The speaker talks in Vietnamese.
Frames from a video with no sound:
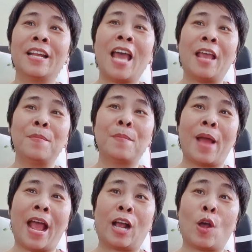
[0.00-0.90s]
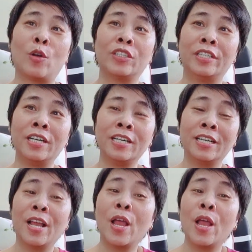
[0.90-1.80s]
để mà có sức
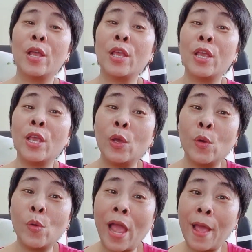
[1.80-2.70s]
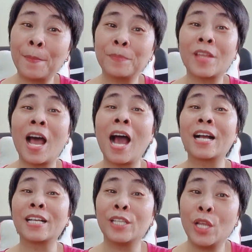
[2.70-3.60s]
yêu em thật
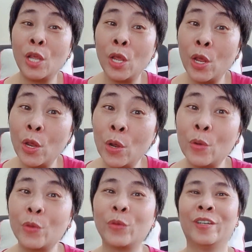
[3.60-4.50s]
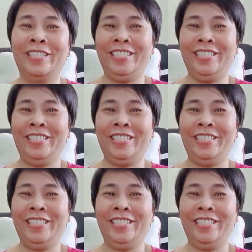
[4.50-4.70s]
nhiều